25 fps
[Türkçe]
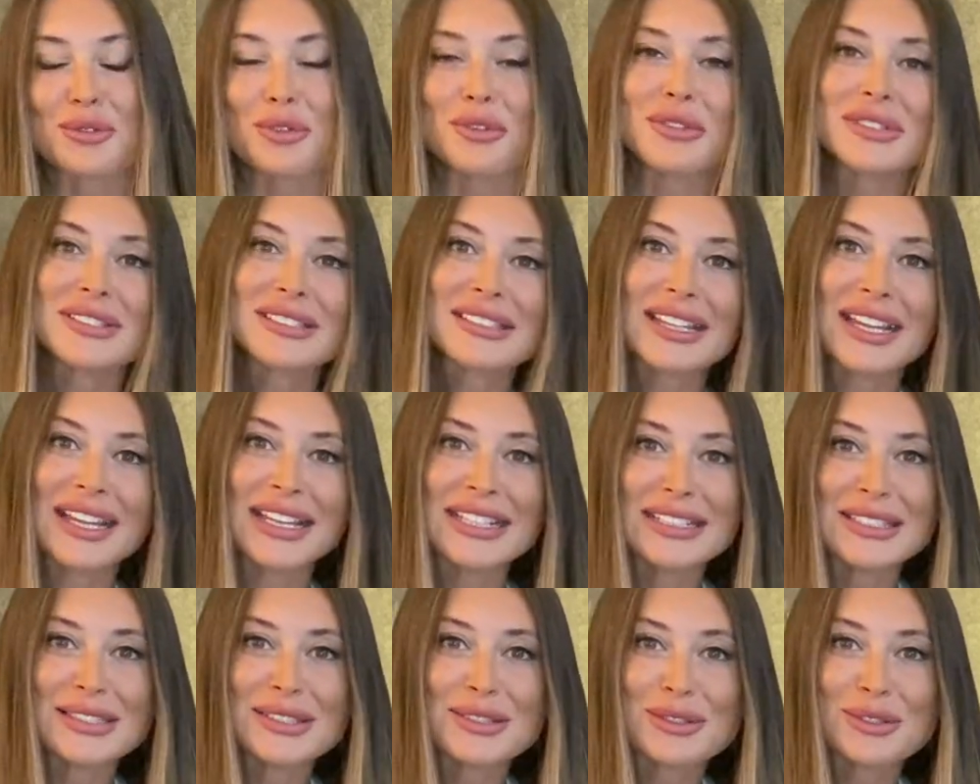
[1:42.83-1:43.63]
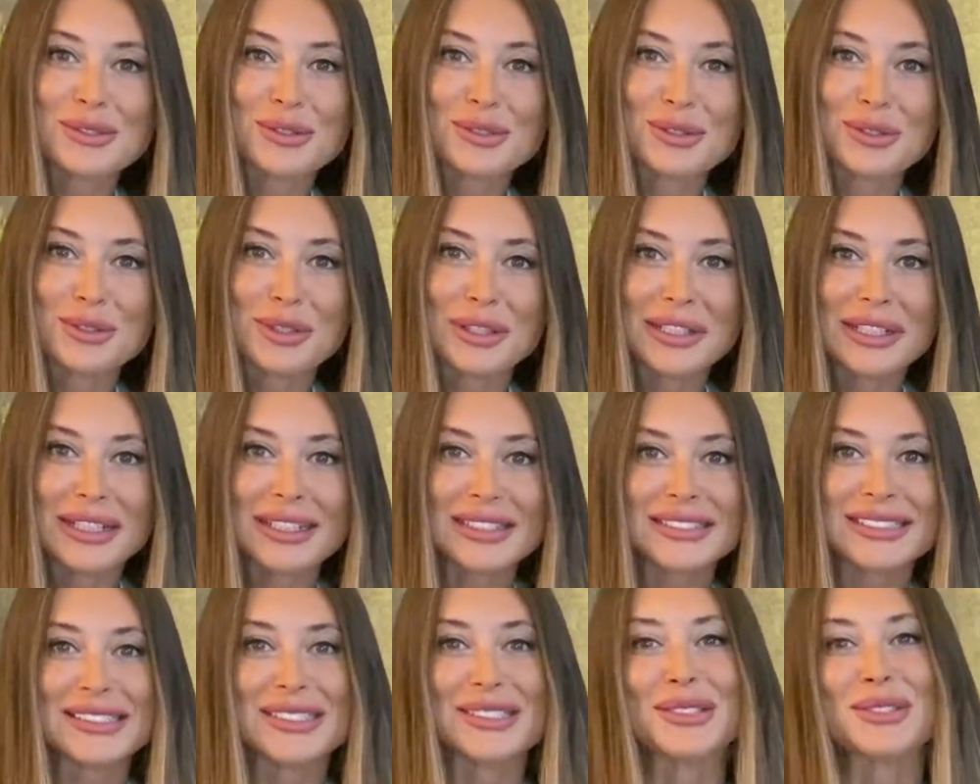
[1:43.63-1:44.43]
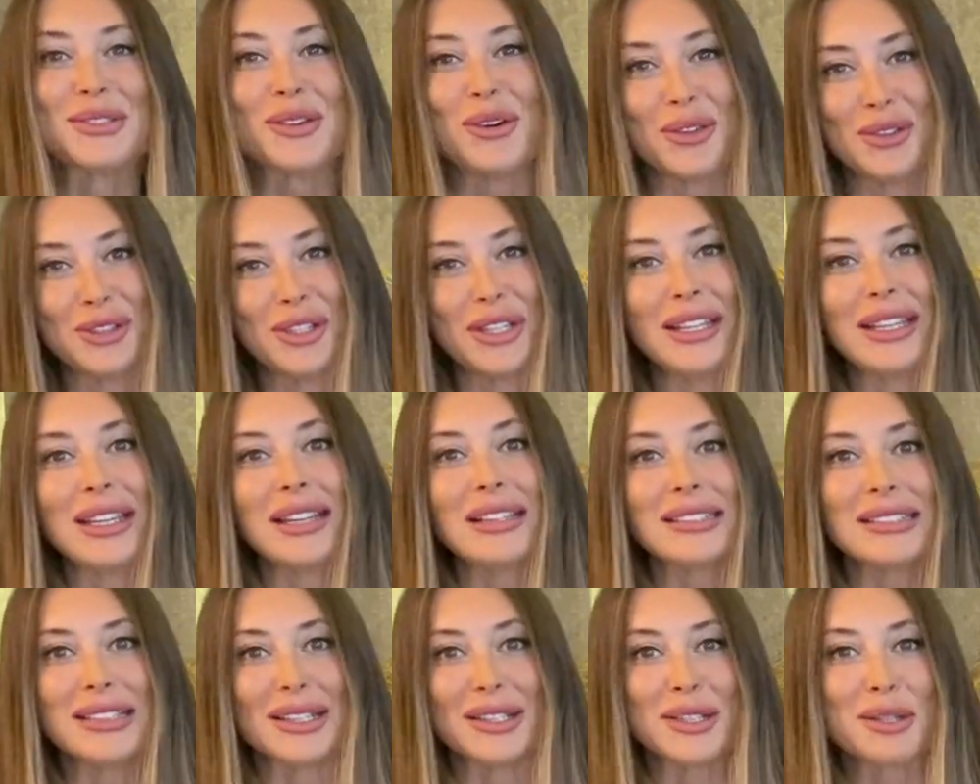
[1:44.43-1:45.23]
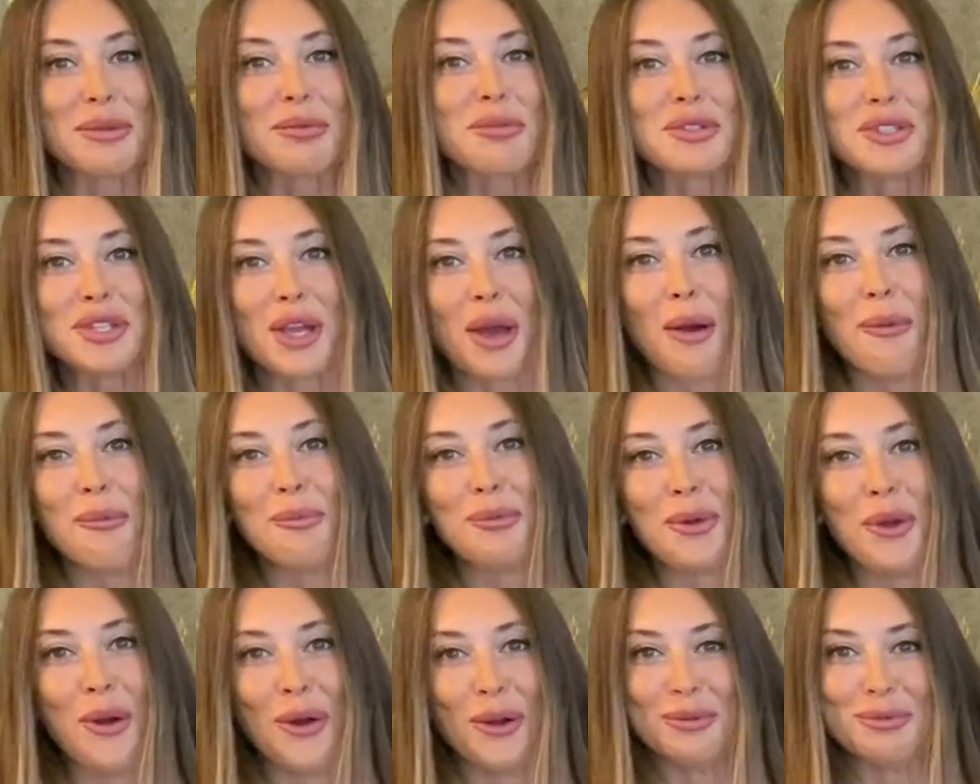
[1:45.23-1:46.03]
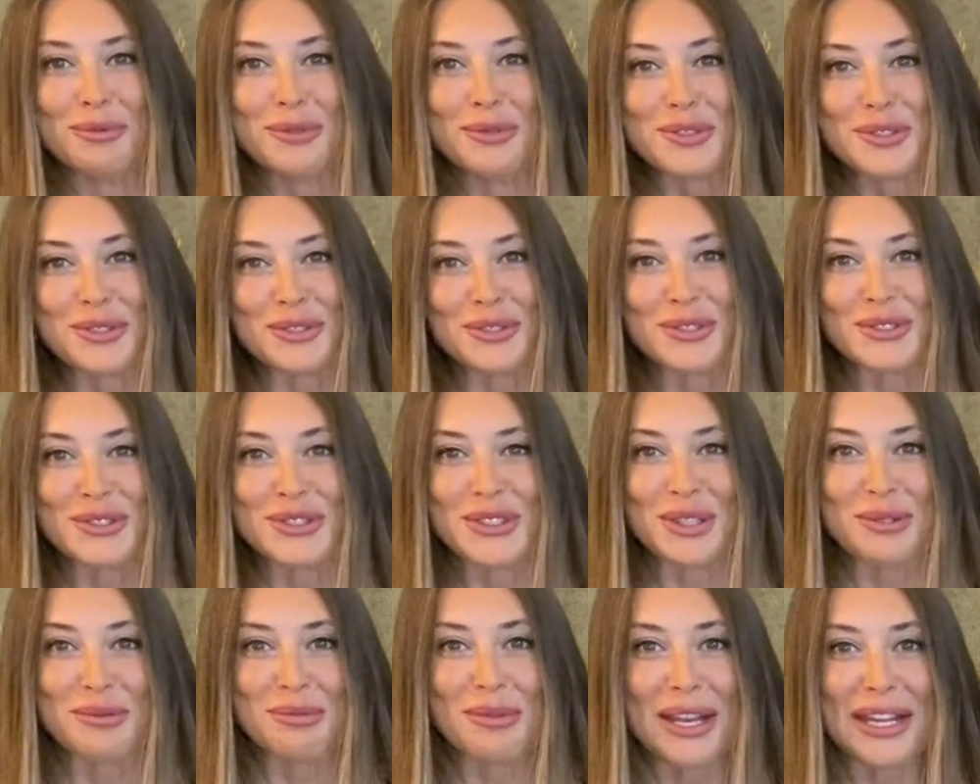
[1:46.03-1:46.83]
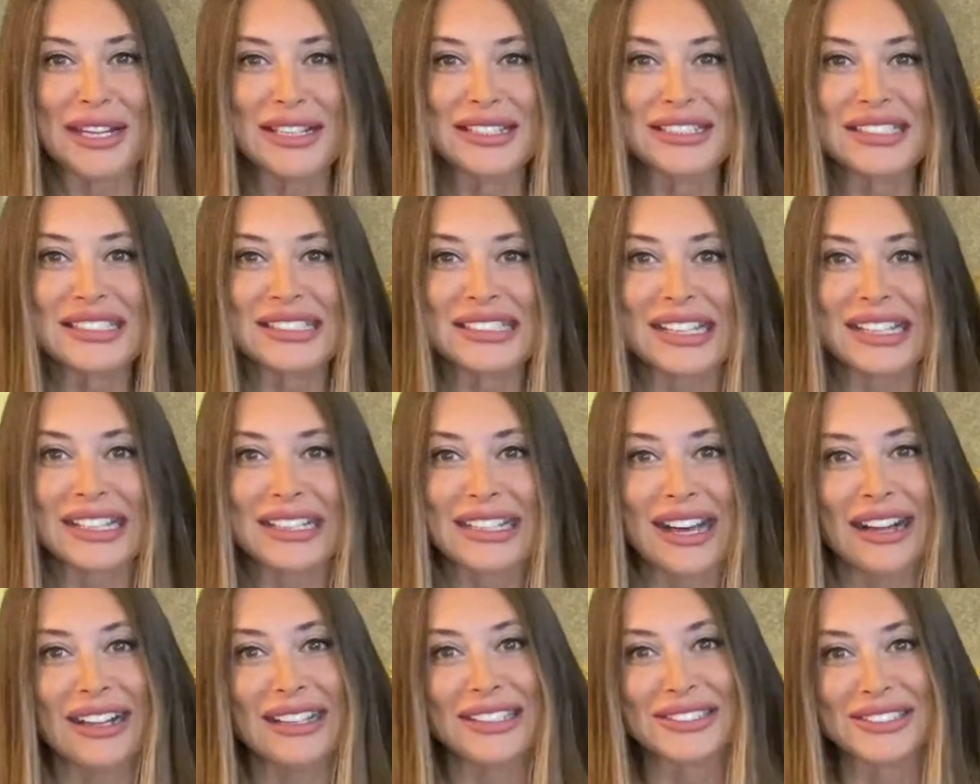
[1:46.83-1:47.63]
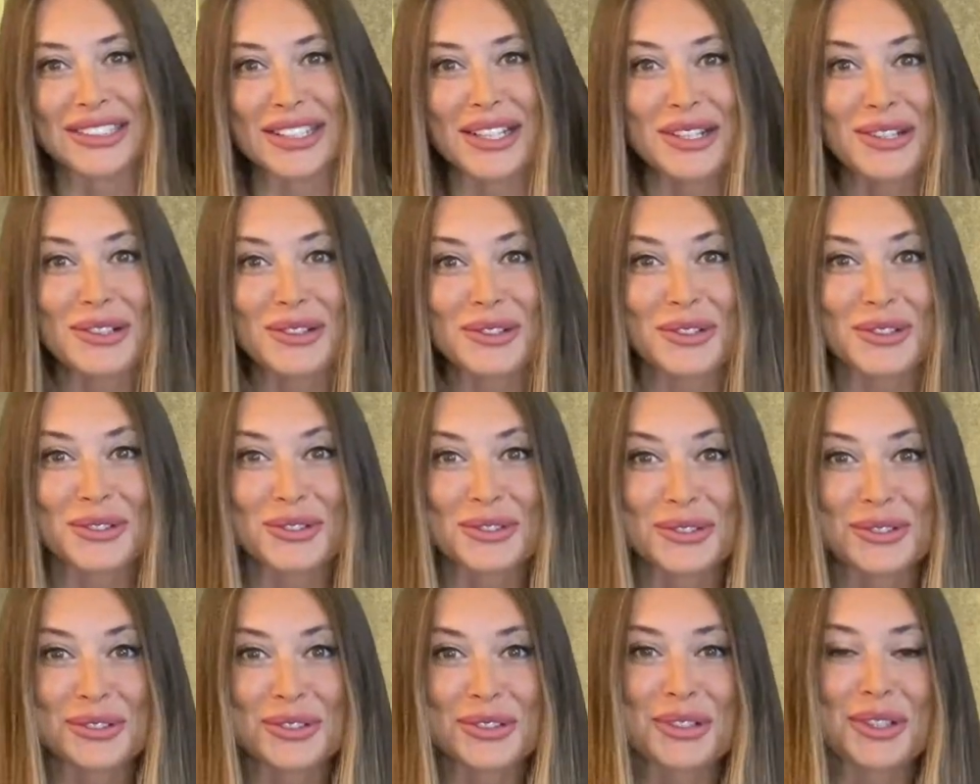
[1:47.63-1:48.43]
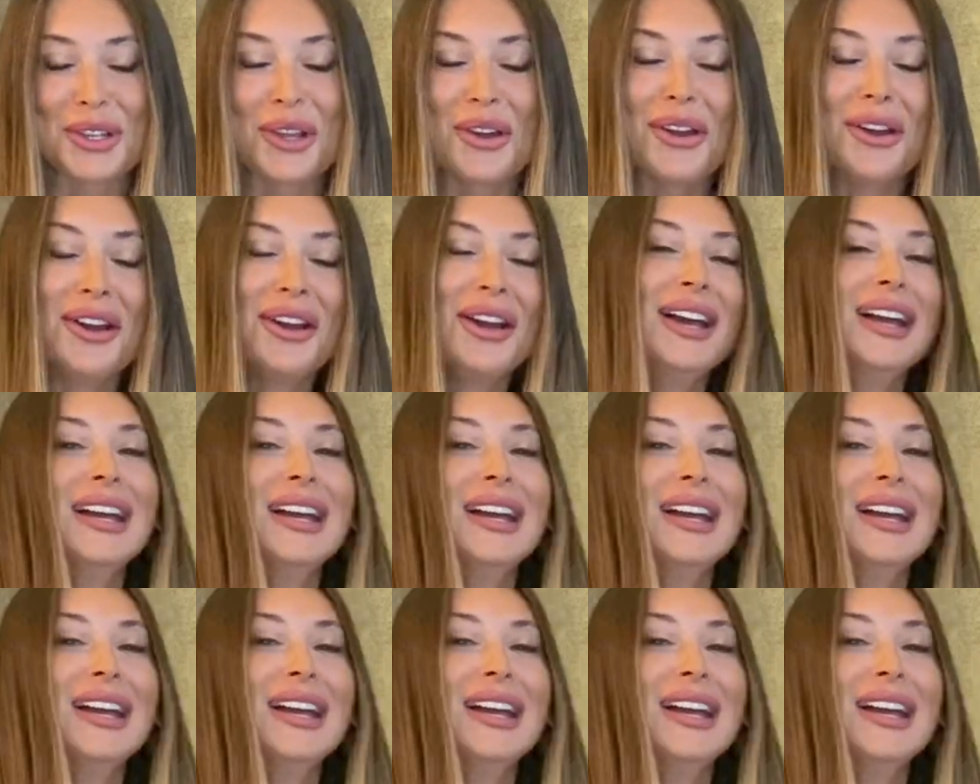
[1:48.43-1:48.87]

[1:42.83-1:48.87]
Sonrasında elinizi tutarak sizi odaya sanki bir şampiyonmuşsunuz gibi elinizi de kaldırarak oturtturuyor.